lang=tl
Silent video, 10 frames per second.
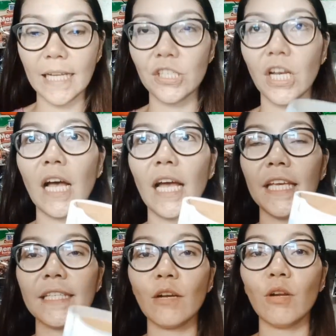at saka
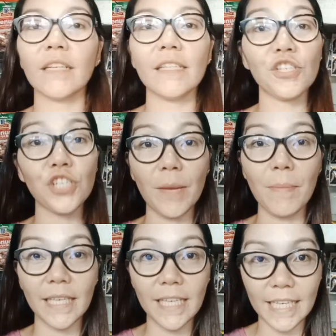easy ko lang din siya
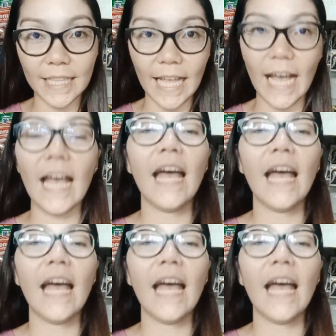makikita.